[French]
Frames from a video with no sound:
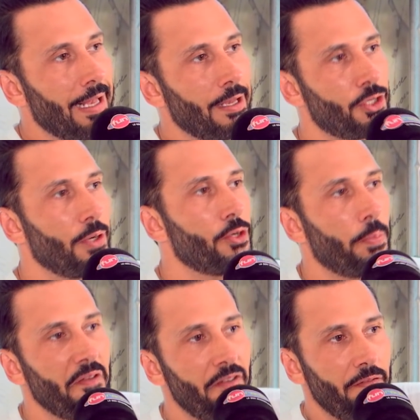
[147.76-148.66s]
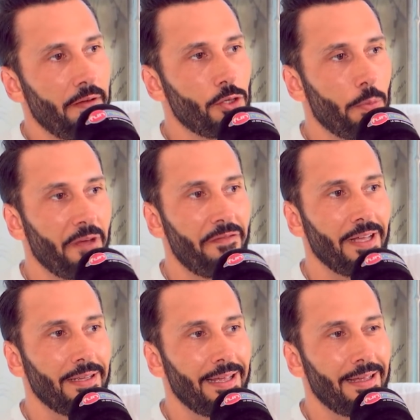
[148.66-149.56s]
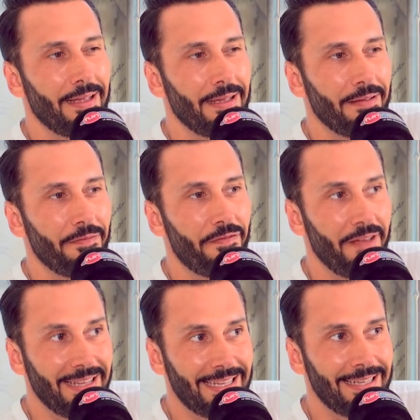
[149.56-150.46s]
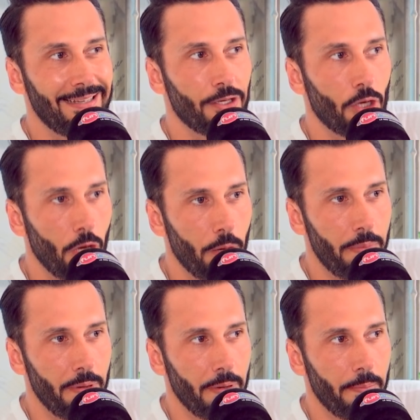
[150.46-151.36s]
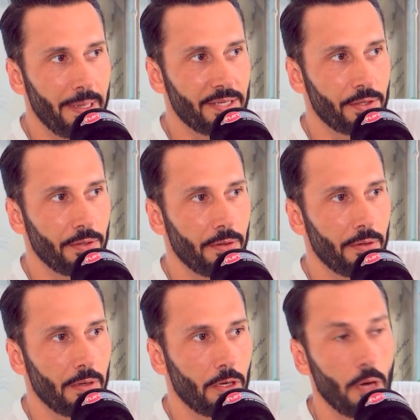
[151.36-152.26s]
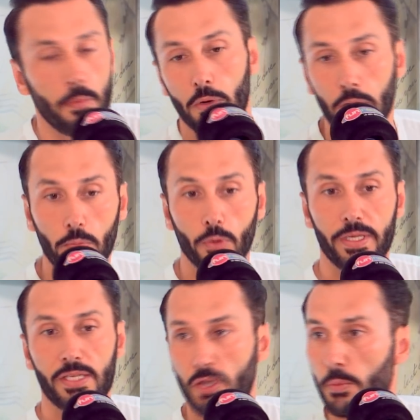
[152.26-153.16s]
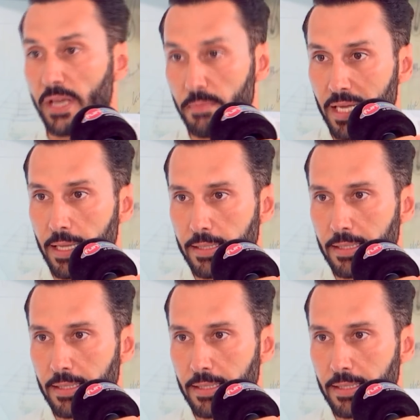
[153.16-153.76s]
je, préfère, je préfère faire des titres club parce que, comme mon disque « Summertime time